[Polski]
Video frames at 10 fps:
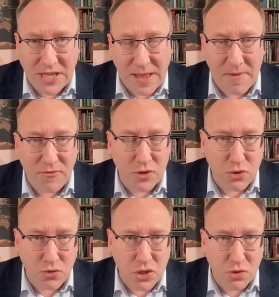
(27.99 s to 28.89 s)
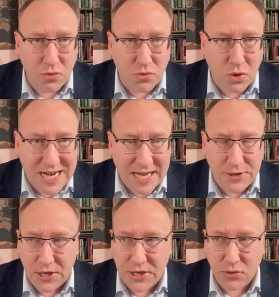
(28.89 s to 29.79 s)
Na pewno nie służy
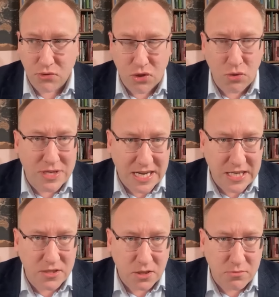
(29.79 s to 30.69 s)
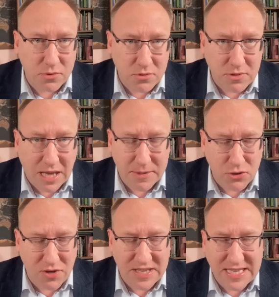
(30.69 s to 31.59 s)
Ukrainie i nie służy Ukraińcom. To jakby jest
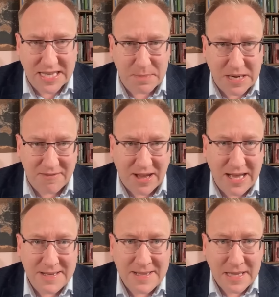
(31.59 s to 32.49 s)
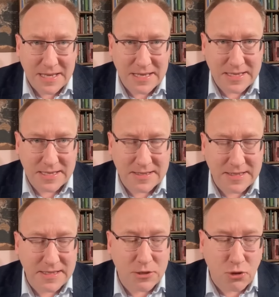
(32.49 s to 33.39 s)
oczywista sprawa. Y,
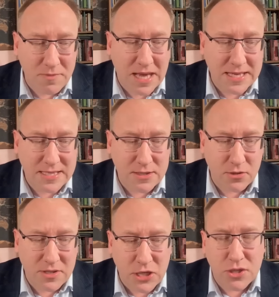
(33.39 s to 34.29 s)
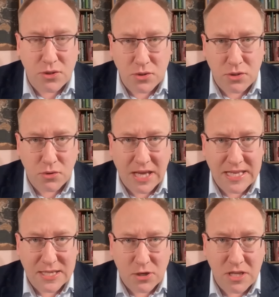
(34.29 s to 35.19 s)
natomiast no też z drugiej
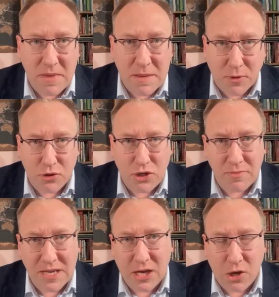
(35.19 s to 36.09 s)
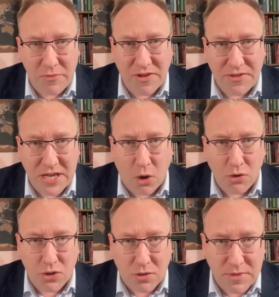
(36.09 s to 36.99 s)
strony my ponosimy jako obywatele
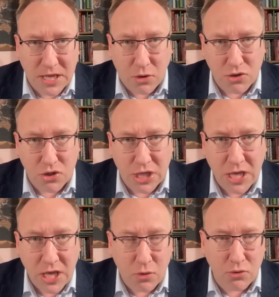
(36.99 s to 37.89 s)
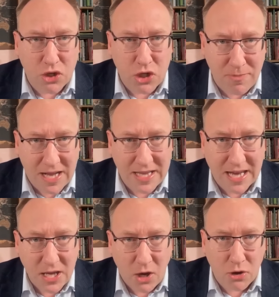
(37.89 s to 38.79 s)
ogromne koszty utrzymania,
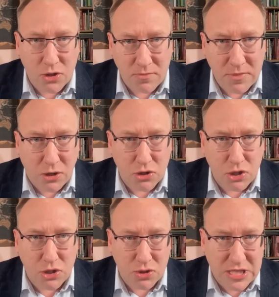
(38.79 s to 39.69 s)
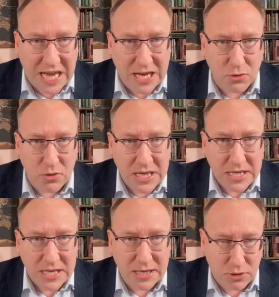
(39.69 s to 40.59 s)
ogromne koszty socjalu,
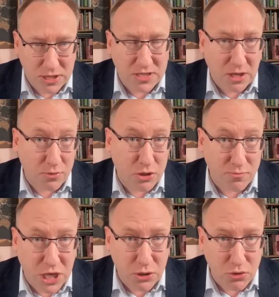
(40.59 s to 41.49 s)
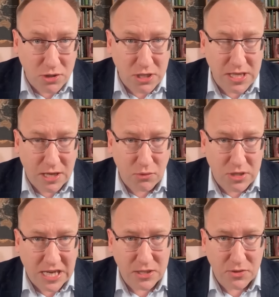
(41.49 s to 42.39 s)
y, który został zresztą przedłużony dla
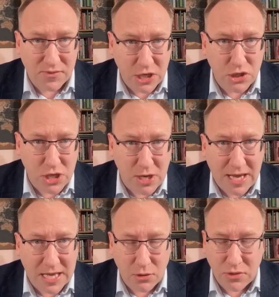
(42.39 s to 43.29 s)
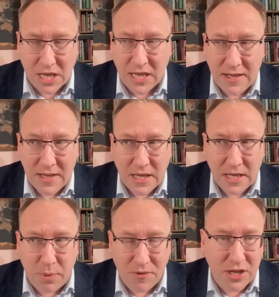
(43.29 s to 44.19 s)
Ukraińców. Też trzeba jasno tutaj y,
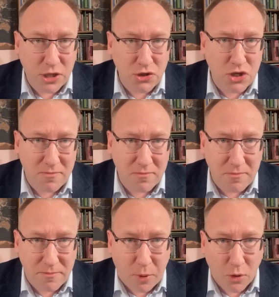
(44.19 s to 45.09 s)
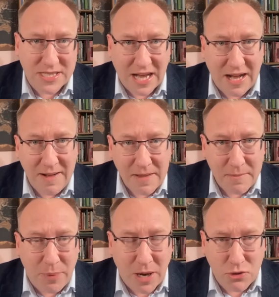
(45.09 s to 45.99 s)
powiedzieć, że Polska
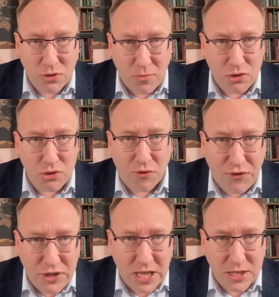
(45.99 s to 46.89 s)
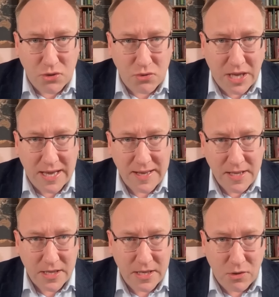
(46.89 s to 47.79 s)
bardzo mocno finansuje
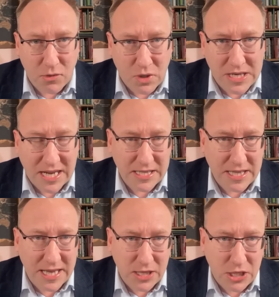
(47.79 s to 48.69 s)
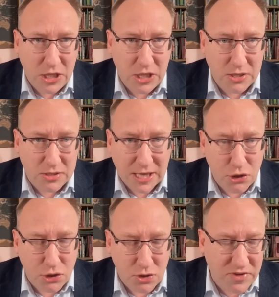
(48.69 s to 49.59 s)
Ukrainę i takie
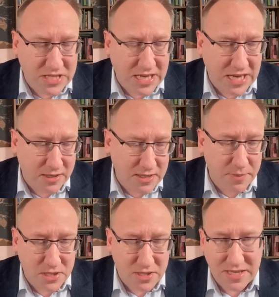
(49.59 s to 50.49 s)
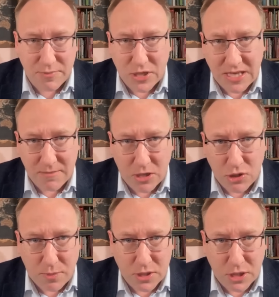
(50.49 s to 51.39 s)
środowiska jak reprezentowane przeze mnie, czy
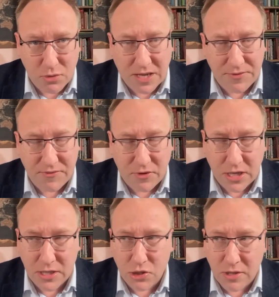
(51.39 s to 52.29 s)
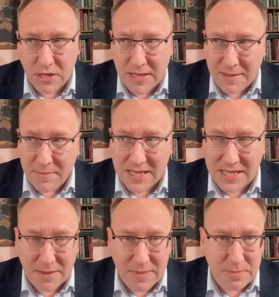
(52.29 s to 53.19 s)
Polski Ruch Antywojenny, czy
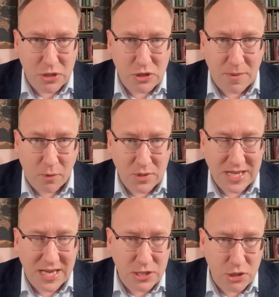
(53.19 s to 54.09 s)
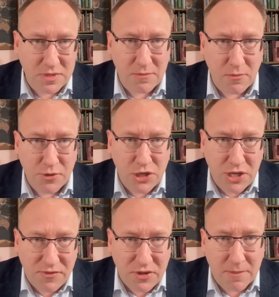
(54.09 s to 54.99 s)
Partia Bezpieczna Polska, jesteśmy temu
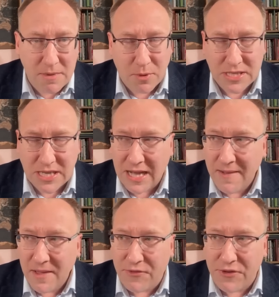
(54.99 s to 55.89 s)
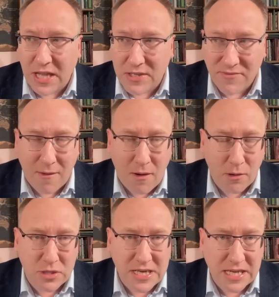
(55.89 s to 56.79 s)
przeciwni, aby Polska finansowała
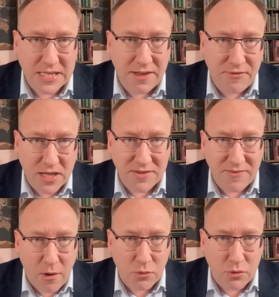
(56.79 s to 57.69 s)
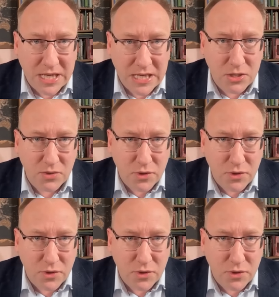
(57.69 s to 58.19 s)
Ukrainę i finansowała Ukraińców.